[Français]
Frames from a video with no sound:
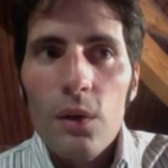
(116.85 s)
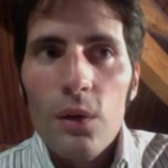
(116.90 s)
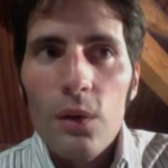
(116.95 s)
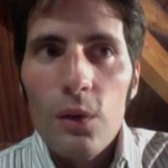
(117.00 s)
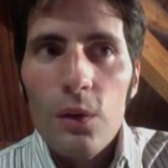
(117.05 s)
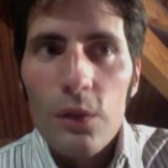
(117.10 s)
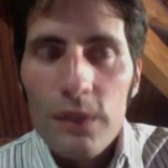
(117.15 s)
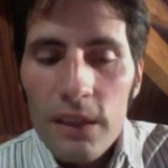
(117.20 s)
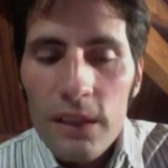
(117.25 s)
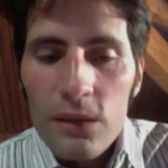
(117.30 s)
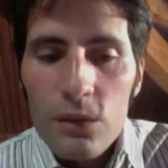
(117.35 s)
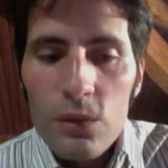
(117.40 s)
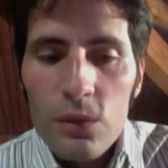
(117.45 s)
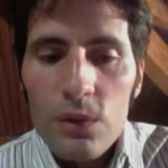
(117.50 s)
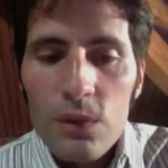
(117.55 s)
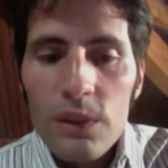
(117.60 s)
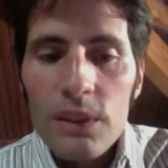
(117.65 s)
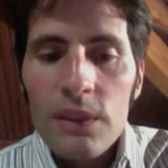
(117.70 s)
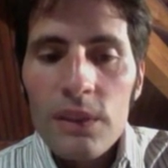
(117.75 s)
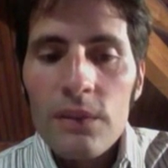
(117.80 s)
Le texte
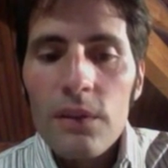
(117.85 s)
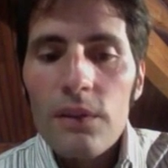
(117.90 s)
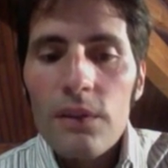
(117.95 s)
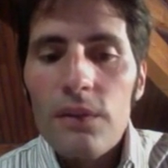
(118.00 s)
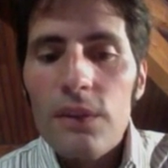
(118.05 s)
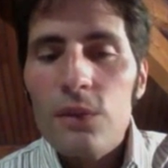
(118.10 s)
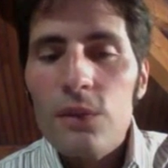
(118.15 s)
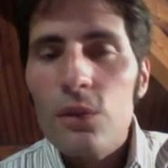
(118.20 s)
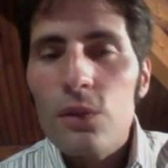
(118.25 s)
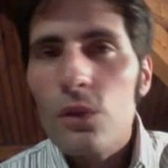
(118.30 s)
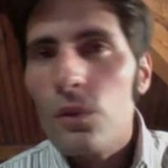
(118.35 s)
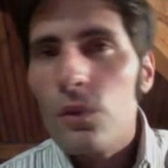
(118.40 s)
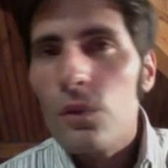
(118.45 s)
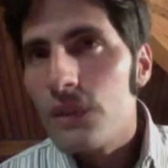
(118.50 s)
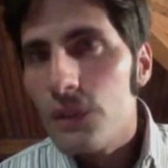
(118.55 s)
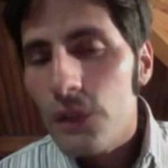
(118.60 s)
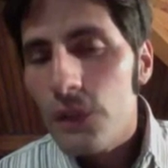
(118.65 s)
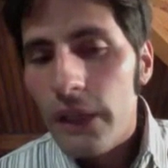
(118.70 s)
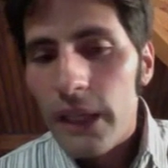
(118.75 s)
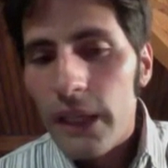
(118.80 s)
du livre va se
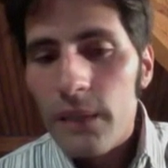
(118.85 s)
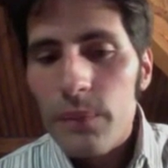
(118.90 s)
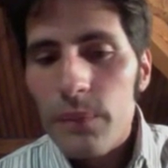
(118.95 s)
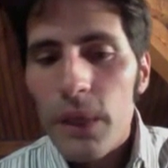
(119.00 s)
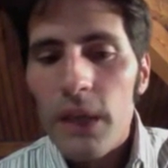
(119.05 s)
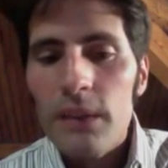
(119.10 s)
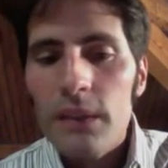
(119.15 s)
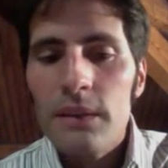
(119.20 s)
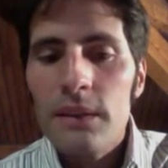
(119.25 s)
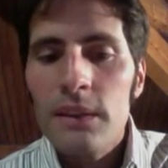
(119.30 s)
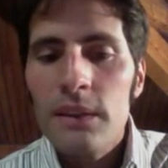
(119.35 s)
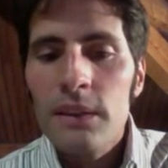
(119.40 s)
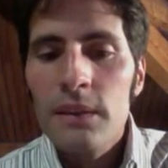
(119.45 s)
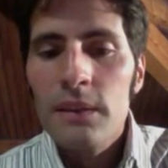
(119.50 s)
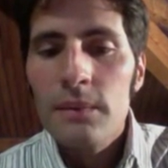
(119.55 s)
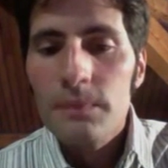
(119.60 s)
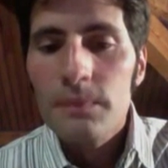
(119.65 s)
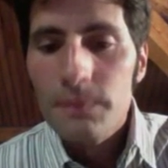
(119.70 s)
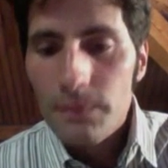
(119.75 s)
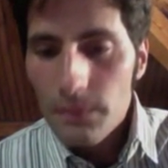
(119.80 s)
composer de quatre
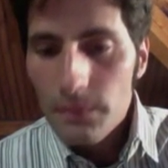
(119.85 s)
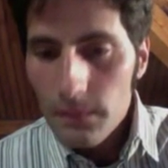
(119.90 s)
parties,